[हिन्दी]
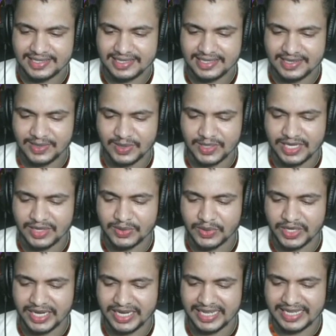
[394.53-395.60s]
रॉकी कोई
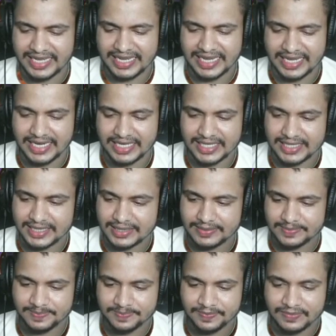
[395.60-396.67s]
नहीं यार
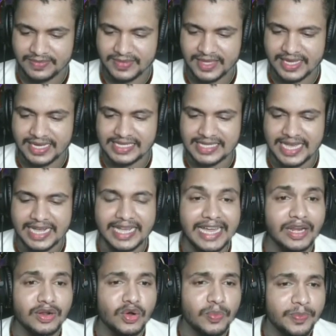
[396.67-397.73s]
तो। निकल जाएगा यार
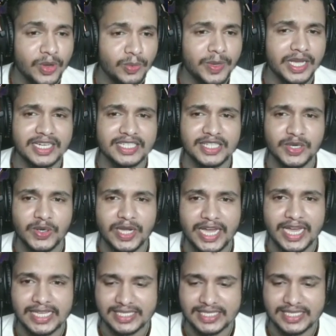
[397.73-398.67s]
ओपी ओपी करते रहो गाइस